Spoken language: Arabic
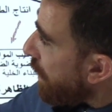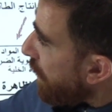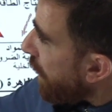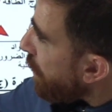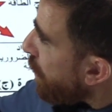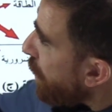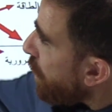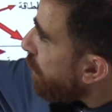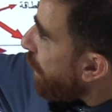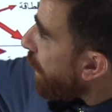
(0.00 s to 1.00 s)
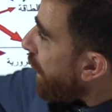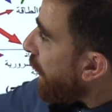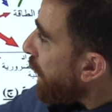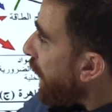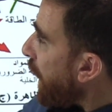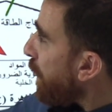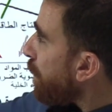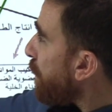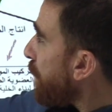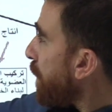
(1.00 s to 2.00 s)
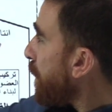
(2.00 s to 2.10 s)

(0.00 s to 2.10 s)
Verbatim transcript: ينتج في الظاهرة ألف